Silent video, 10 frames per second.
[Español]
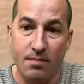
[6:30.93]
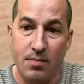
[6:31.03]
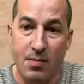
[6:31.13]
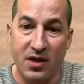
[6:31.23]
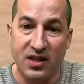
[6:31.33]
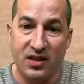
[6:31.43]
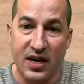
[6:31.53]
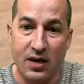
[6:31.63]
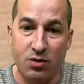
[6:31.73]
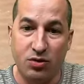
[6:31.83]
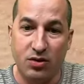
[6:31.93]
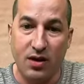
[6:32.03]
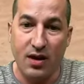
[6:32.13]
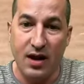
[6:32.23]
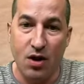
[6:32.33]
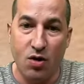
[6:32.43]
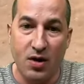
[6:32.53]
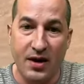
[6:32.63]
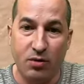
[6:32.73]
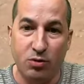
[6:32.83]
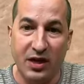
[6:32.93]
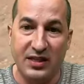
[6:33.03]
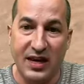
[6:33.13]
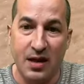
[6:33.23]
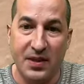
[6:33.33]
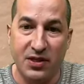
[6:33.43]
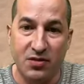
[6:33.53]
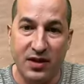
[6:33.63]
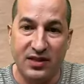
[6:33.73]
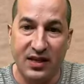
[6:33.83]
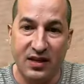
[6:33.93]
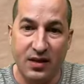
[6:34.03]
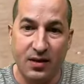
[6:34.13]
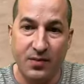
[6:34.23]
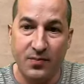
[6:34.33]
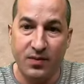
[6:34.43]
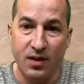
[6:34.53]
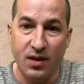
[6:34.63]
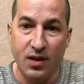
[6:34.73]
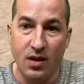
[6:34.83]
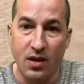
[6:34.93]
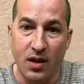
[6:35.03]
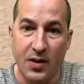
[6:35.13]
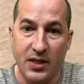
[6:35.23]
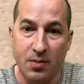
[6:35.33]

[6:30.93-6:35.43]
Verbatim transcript: Vamos a centrarnos en lo coger, utilizar la depresión del tanque y a ver si